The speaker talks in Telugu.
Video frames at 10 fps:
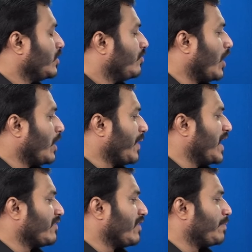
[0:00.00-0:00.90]
వన్
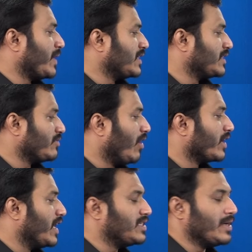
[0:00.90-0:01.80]
పాయింట్ వన్ పర్సెంటేజ్ వాళ్ళు
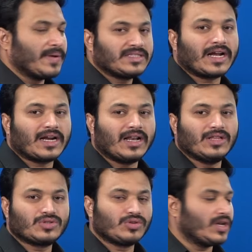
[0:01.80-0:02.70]
గెలిచే పరిస్థితి ఎక్కడా
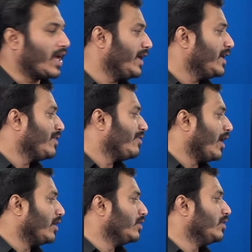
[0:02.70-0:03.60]
లేదు సున్నానే
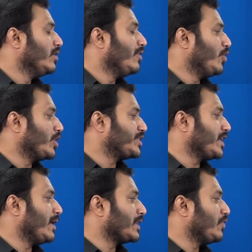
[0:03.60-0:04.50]
వాళ్ళు ఓట్
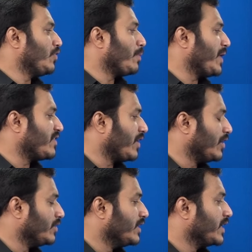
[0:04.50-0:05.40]
షేర్ మాత్రం వన్ పాయింట్ వన్
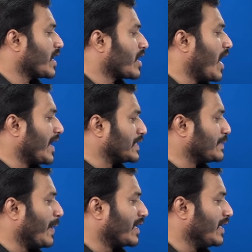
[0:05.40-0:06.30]
ఉంది ఇక కాంగ్రెస్
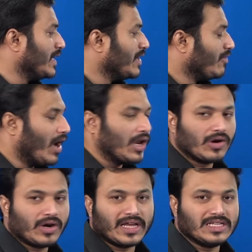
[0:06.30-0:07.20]
పార్టీ వాళ్ళు
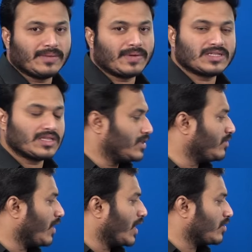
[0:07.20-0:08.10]
కూడా గెలిచే పరిస్థితి లేదు
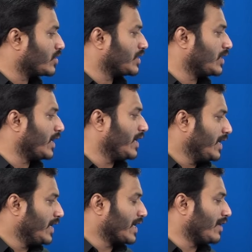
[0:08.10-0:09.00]
వాళ్ళకు కూడా సున్నానే
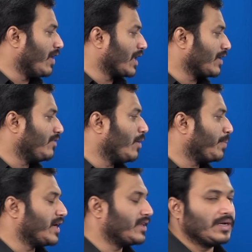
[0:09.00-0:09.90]
ఇక్కడ వాళ్ళకి వన్
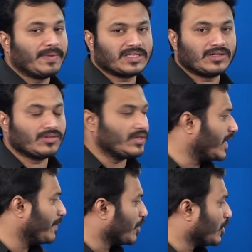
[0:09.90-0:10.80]
పాయింట్ త్రీ పర్సెంట్ ఉంది
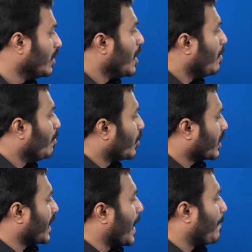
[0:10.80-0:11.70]
అంటే ఇప్పుడు
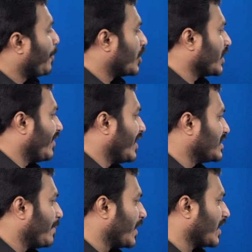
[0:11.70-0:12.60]
ముఖ్యంగా పోటీ
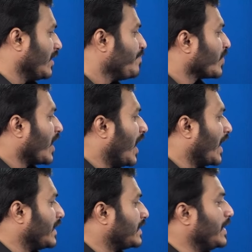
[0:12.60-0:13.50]
వైసీపీకి
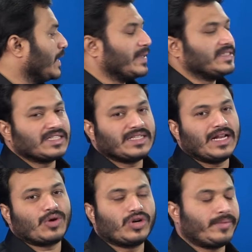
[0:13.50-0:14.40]
అలాగే టీడీపీ జనసేన
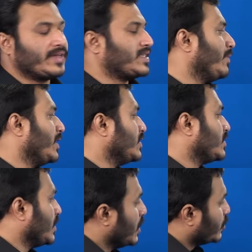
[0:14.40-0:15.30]
కూటమికి
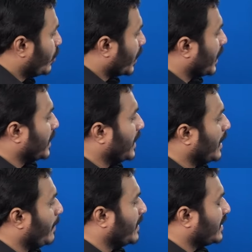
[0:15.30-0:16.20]
సంబంధించి సో ఇక్కడ
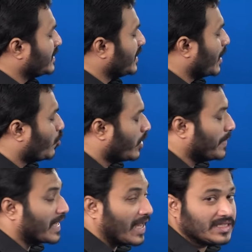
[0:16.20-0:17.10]
టీడీపీ జనసేన
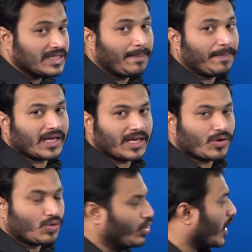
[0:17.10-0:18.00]
కూటమి కలిసినప్పటికీ
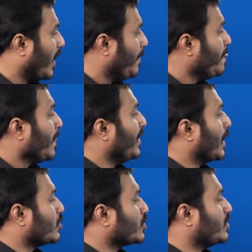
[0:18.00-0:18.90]
కూడా
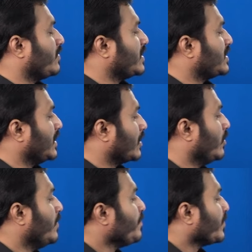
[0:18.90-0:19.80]
వీళ్ళకి వస్తున్నటువంటి సీట్లు
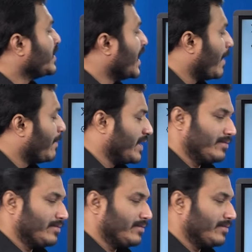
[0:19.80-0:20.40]
యాభై